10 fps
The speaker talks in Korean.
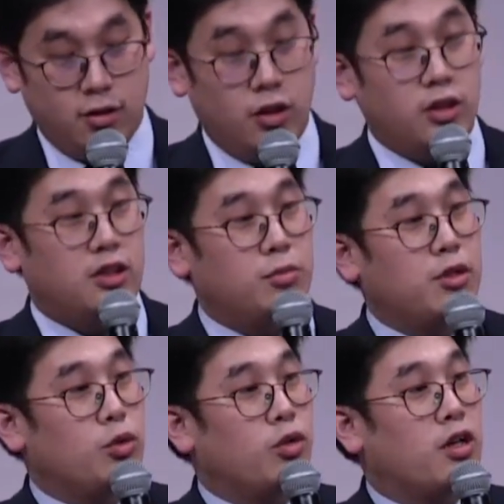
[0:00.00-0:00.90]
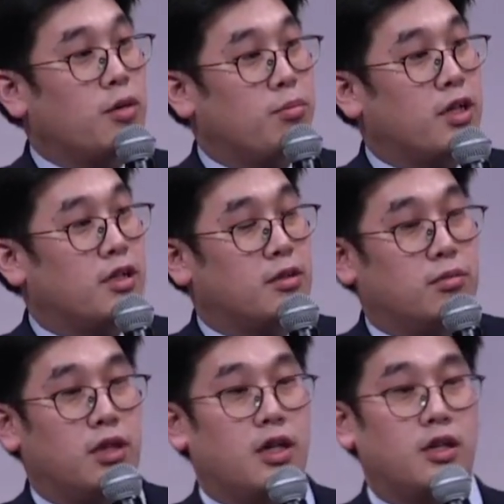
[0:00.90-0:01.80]
열심히 노력한
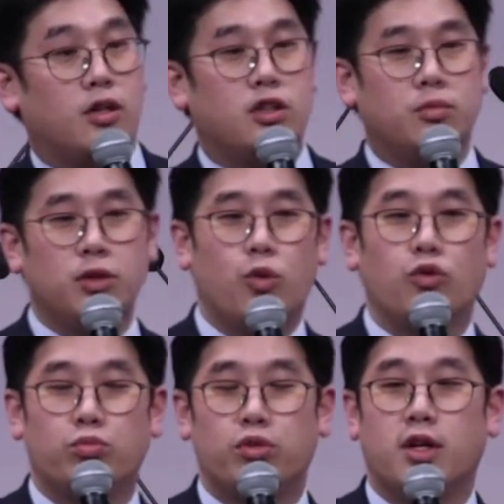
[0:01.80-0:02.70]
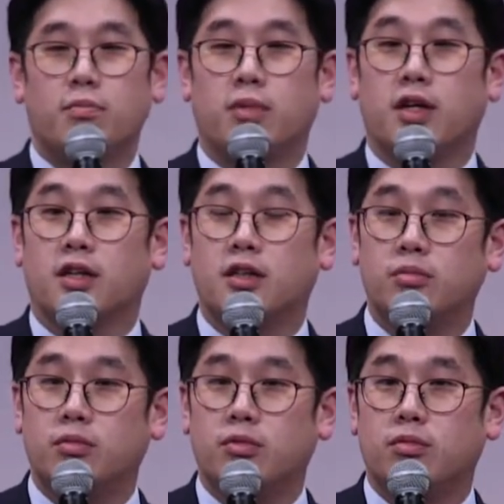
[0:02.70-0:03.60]
만큼 내가 열심히 공부한
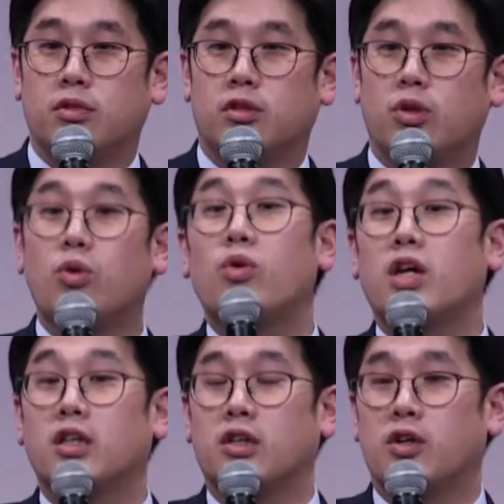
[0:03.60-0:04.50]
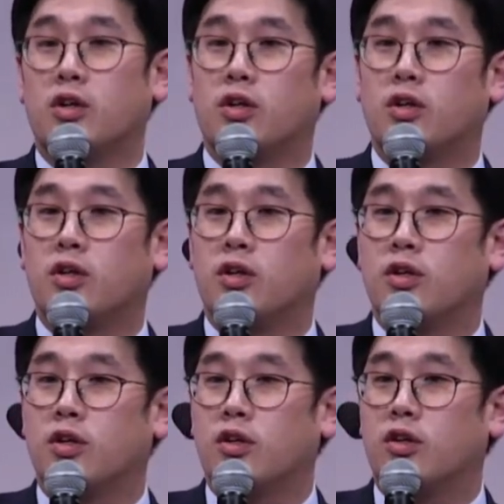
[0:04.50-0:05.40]
만큼 성공하는 거
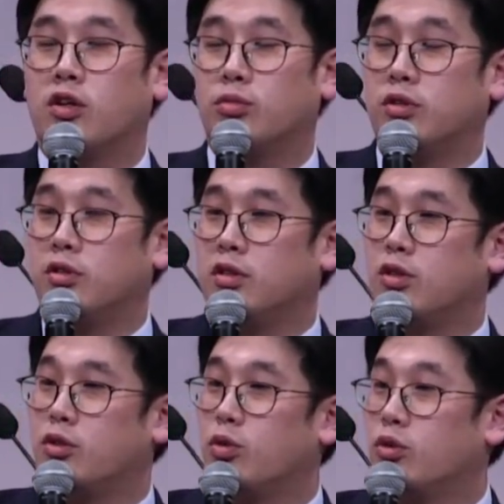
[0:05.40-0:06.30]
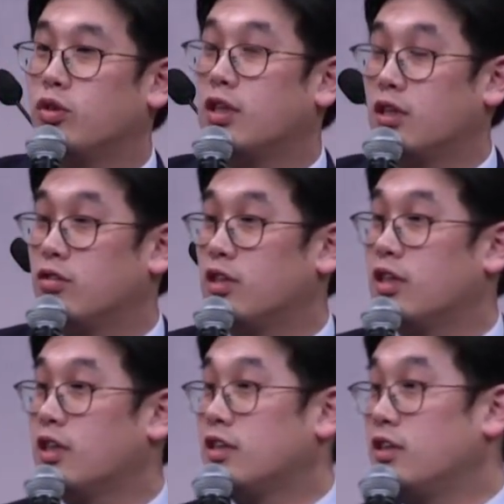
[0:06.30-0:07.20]
여러분 이것도 공정하다고
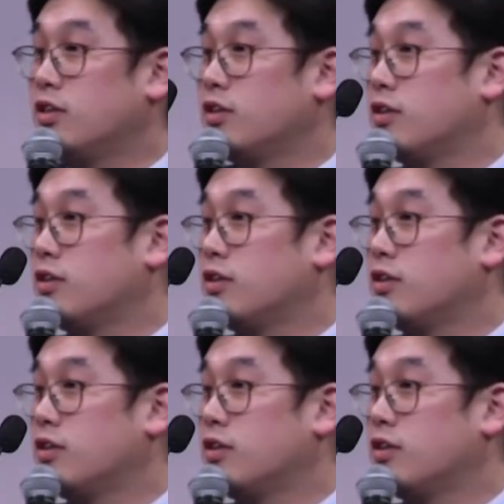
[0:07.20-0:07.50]
생각하세요?